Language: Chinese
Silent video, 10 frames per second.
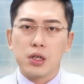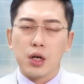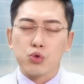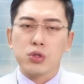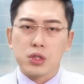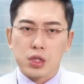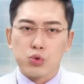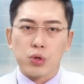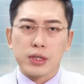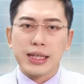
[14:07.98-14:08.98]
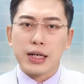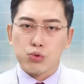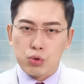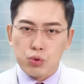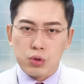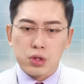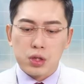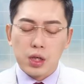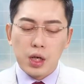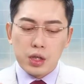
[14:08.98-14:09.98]
好，所以这个是我跟大家说过的，
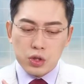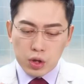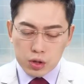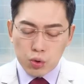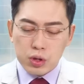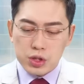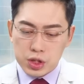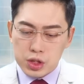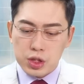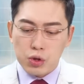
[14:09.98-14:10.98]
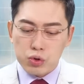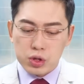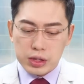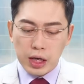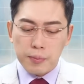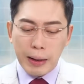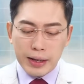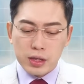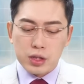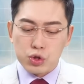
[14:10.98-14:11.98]
有很多的情境都是你要买
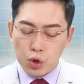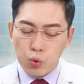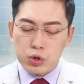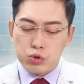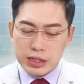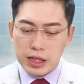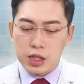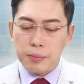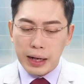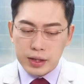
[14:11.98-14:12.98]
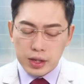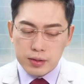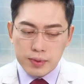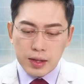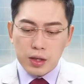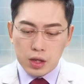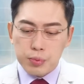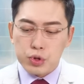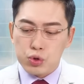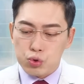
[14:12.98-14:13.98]
那个首稳转强的买点。而
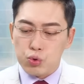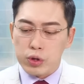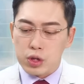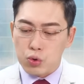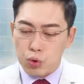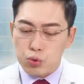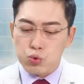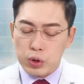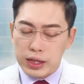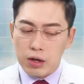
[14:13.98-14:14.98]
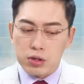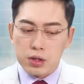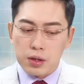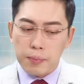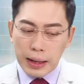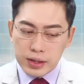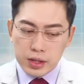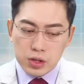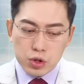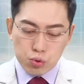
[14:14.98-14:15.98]
不是去做一个过度追高的买
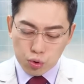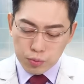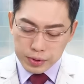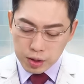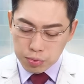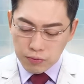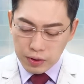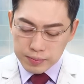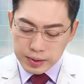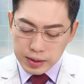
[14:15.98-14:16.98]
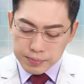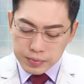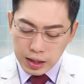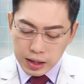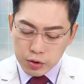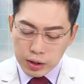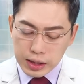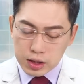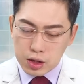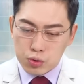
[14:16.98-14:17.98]
点，这是所罗门的部分。那另外一
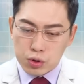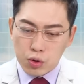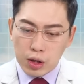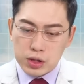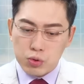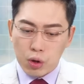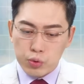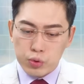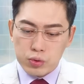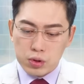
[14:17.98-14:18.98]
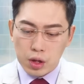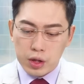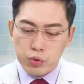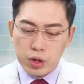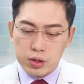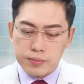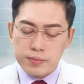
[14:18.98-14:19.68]
档个股的话是广运，呃，因为